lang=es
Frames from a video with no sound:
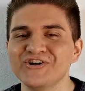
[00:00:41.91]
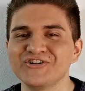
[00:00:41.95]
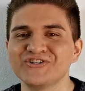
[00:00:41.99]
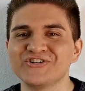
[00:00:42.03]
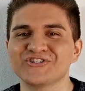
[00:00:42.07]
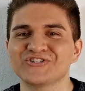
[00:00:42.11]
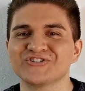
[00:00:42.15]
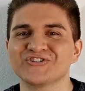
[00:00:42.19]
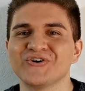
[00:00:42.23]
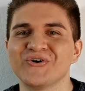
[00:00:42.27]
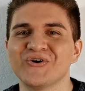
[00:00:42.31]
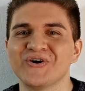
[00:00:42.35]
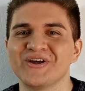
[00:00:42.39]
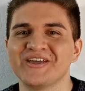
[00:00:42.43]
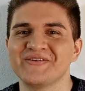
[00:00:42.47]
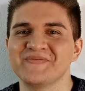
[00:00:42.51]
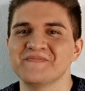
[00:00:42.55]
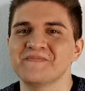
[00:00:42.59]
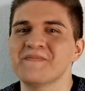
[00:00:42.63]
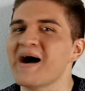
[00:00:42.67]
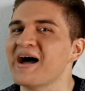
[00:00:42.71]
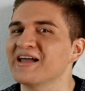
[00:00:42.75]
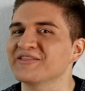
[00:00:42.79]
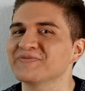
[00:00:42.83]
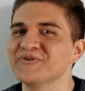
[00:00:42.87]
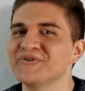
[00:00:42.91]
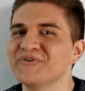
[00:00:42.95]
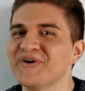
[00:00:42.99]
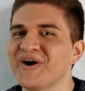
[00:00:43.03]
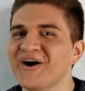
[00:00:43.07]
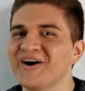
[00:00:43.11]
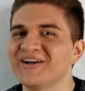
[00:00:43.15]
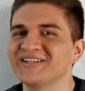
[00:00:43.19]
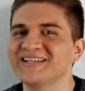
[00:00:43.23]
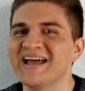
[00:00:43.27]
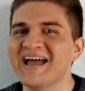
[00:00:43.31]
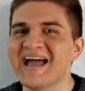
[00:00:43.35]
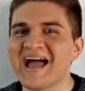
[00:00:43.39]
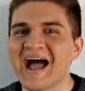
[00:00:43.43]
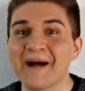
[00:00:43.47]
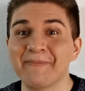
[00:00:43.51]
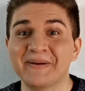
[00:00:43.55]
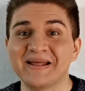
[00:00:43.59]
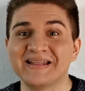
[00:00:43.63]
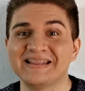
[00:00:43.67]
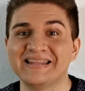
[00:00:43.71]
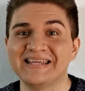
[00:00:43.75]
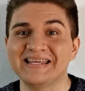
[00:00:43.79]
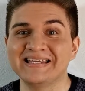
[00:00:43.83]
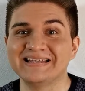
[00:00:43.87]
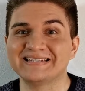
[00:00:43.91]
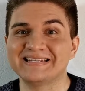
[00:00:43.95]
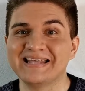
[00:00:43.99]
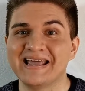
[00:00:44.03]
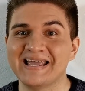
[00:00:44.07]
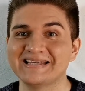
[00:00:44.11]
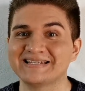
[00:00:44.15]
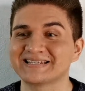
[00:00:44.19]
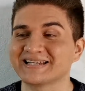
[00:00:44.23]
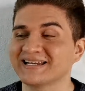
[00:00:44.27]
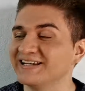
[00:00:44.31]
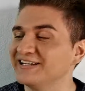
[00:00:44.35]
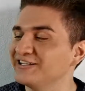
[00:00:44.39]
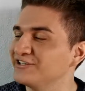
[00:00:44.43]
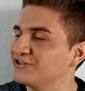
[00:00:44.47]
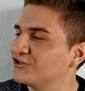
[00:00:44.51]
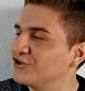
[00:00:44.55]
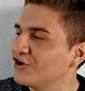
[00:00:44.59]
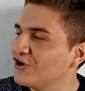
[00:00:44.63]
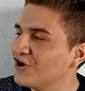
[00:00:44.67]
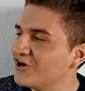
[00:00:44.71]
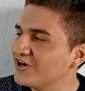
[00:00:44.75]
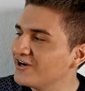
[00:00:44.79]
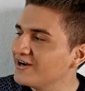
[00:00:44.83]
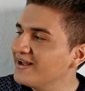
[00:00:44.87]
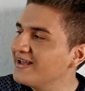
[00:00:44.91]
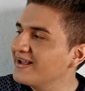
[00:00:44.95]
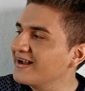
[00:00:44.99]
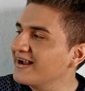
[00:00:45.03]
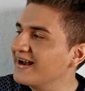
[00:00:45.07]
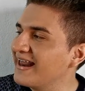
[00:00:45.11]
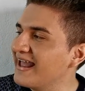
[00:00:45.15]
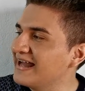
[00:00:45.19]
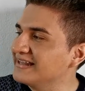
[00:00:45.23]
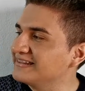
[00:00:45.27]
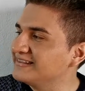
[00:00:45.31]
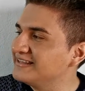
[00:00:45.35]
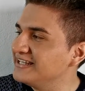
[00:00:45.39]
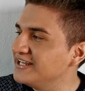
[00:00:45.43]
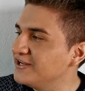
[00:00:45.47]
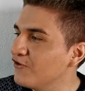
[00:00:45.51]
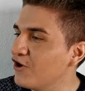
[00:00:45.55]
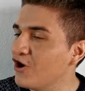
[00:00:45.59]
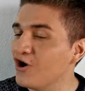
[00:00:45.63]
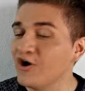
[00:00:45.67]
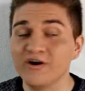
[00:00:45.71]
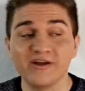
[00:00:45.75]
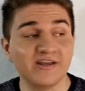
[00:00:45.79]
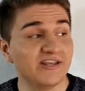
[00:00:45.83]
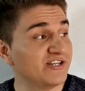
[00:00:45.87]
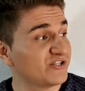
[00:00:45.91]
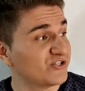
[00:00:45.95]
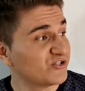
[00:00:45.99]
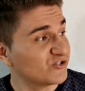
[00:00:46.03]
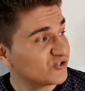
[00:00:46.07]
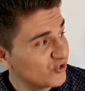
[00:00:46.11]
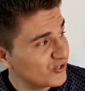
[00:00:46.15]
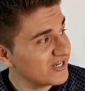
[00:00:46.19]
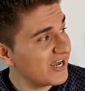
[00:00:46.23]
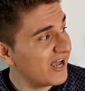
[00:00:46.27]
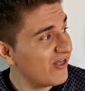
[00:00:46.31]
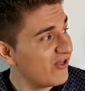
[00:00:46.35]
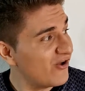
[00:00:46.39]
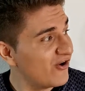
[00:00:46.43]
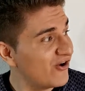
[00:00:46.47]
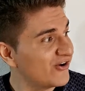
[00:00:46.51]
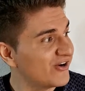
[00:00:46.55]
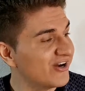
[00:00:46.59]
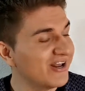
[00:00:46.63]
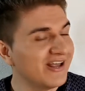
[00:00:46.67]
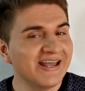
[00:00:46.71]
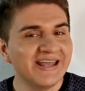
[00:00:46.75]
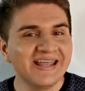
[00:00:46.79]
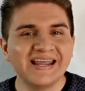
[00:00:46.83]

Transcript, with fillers: yo soy Matt Murod, aprendiz de escritor, creativo y soñador,